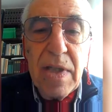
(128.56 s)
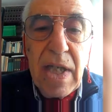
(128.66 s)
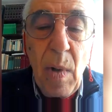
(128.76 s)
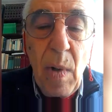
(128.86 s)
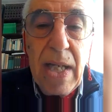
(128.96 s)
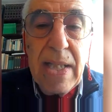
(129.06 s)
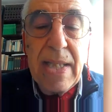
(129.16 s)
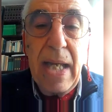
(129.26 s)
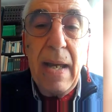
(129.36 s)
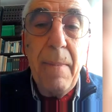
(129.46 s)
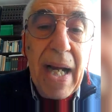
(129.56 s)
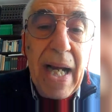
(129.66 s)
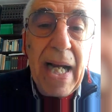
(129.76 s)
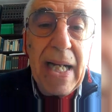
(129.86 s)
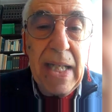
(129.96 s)
conseguenze e
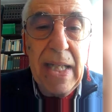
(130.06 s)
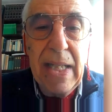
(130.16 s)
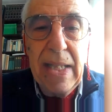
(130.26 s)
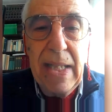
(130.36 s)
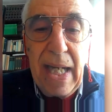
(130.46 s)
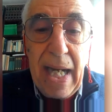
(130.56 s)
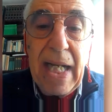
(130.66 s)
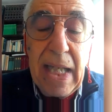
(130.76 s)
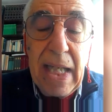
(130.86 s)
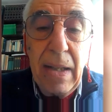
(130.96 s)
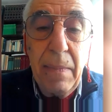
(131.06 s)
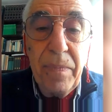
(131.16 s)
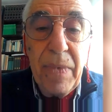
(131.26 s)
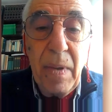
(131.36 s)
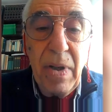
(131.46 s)
magari anche
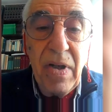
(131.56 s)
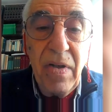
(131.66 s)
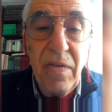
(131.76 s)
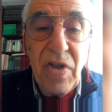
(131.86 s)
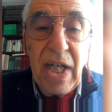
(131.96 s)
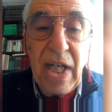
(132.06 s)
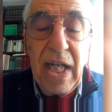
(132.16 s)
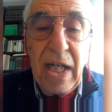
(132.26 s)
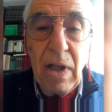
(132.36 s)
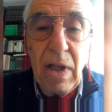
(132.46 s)
per cercare